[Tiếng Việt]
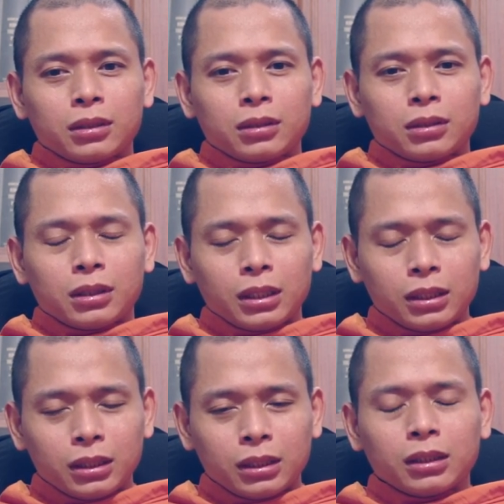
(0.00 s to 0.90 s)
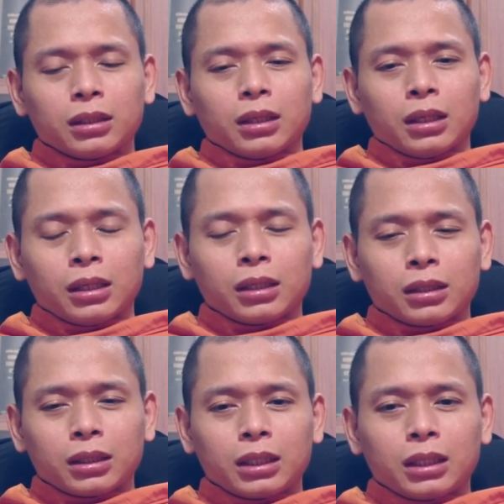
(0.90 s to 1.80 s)
thì à
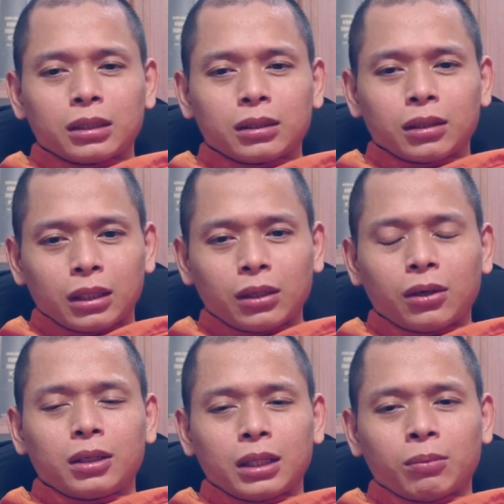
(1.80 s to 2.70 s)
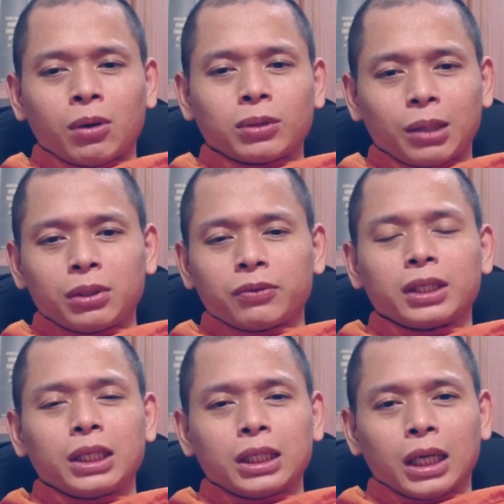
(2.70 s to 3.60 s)
cái cái đó là một cái mình phải
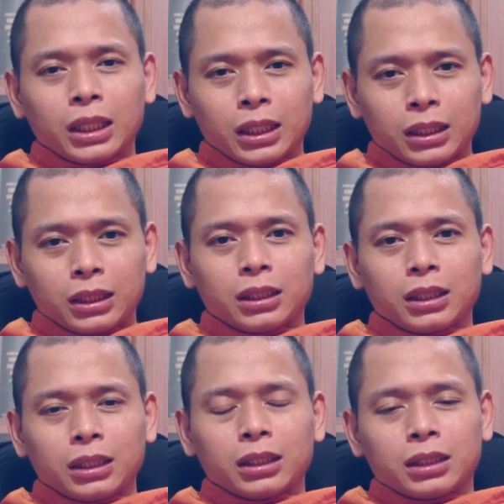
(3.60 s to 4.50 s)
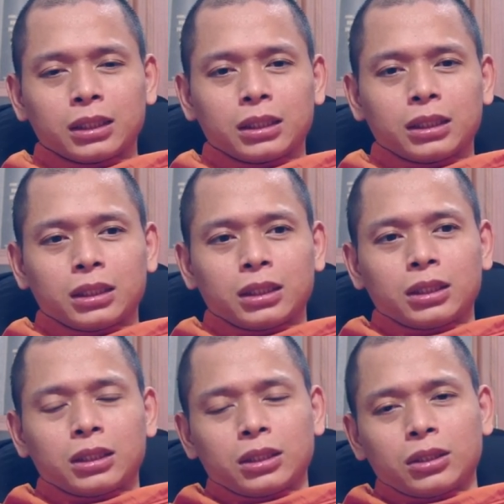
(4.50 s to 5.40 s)
ghi nhận ha.
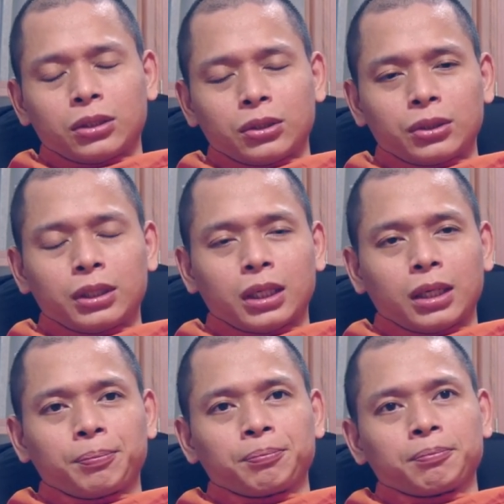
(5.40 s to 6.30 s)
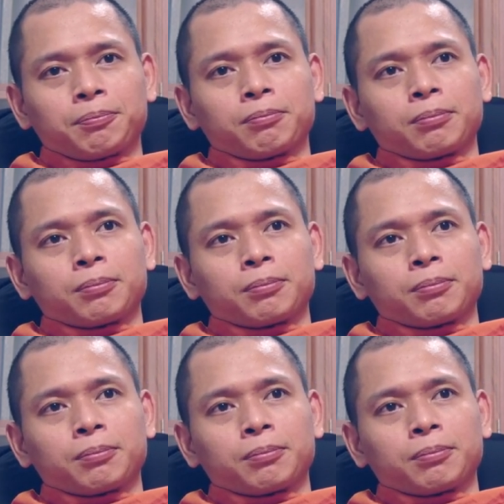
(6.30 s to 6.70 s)
rồi um,